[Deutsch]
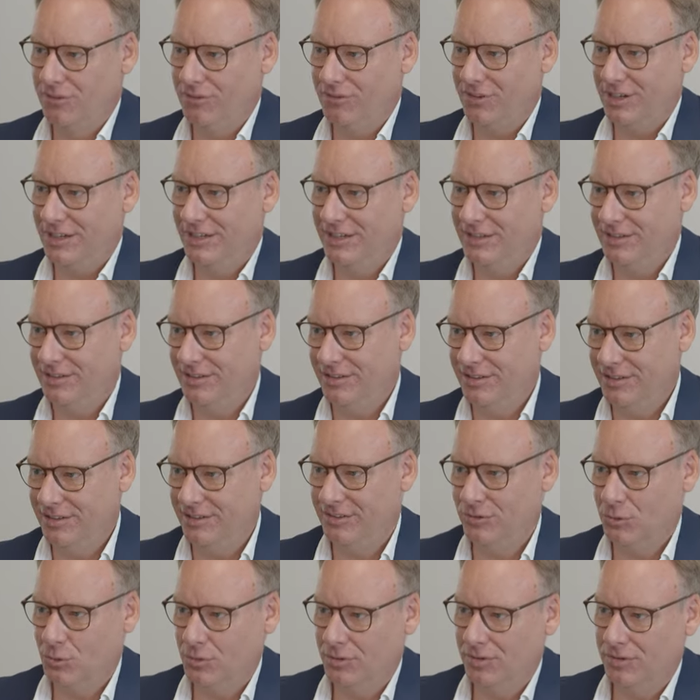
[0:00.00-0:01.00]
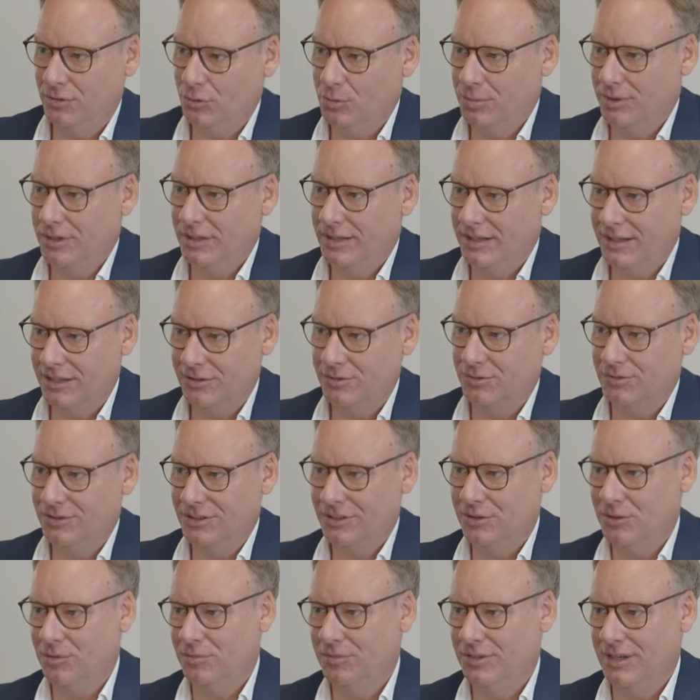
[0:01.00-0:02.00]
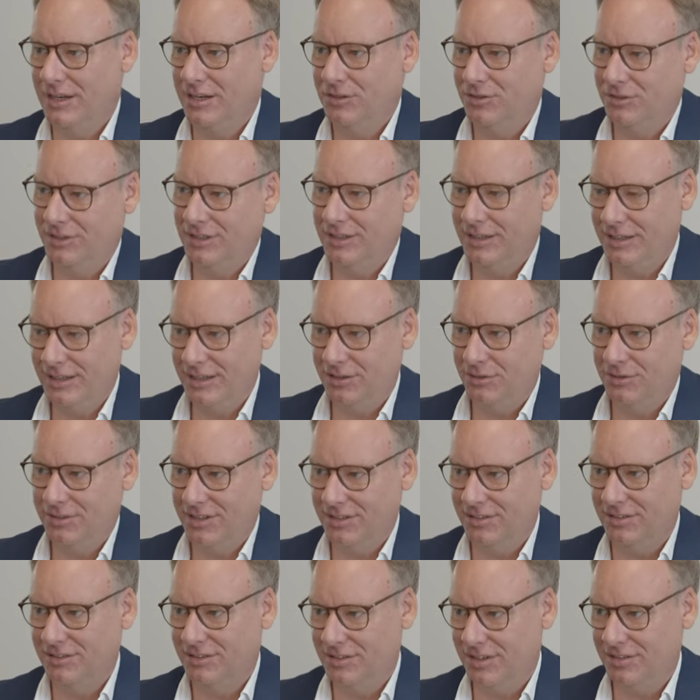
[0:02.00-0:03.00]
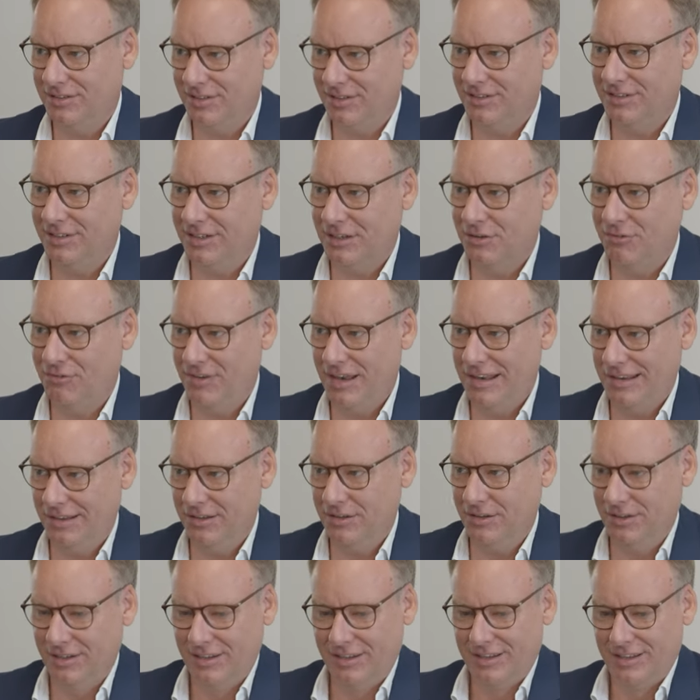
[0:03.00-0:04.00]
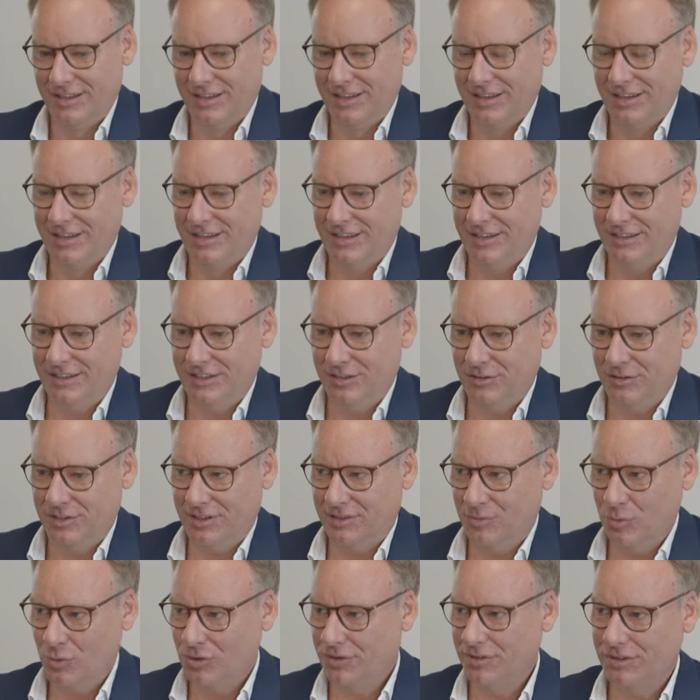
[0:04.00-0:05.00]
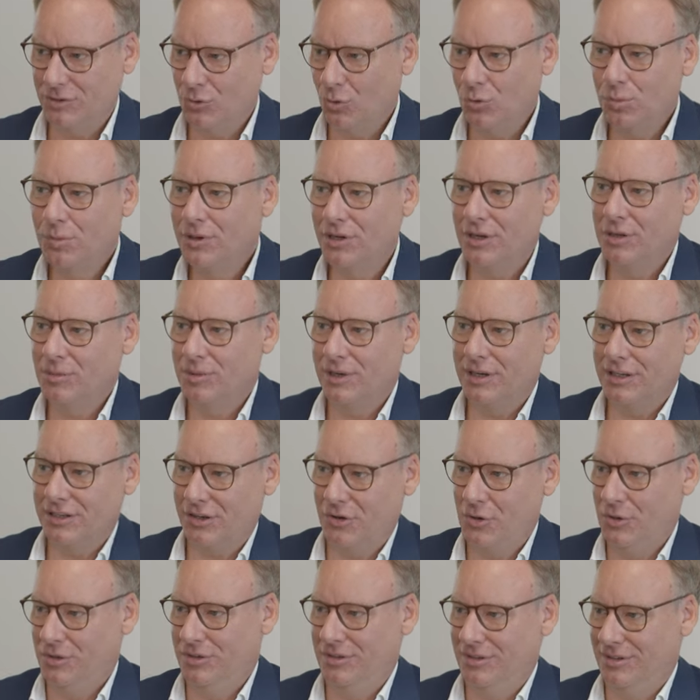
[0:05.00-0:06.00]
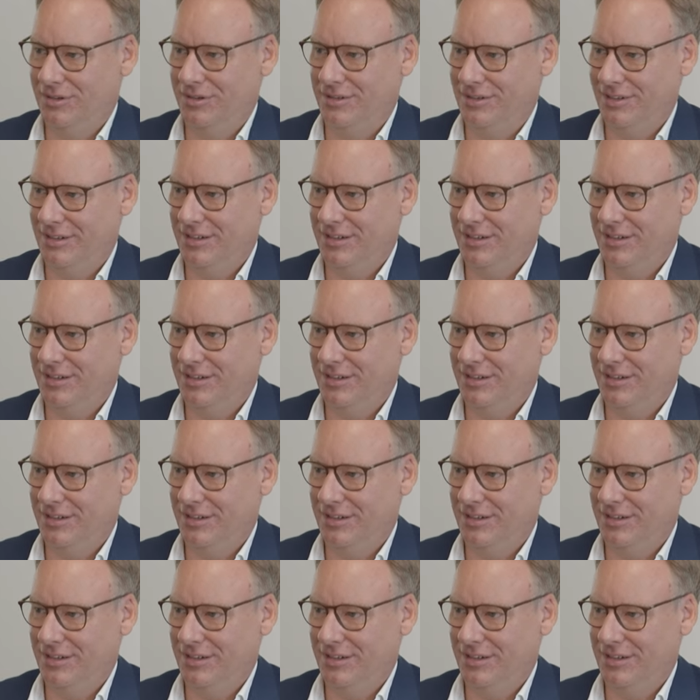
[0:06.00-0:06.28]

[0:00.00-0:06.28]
weil die ist so und so belegt und die kommt da und daher und das und das ist die Quelle, äh, das müssen Sie unmittelbar können.